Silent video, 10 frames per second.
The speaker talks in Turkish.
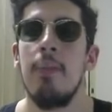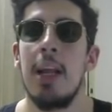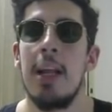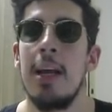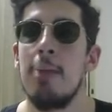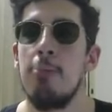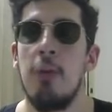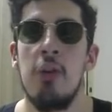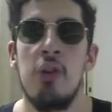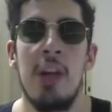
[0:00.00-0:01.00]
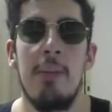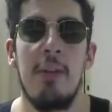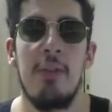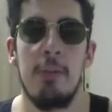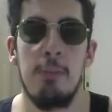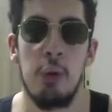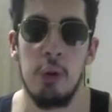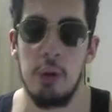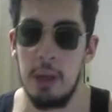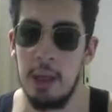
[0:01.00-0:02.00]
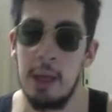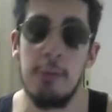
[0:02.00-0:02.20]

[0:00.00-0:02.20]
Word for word: Yani eğer profesyonel bir futbol, e,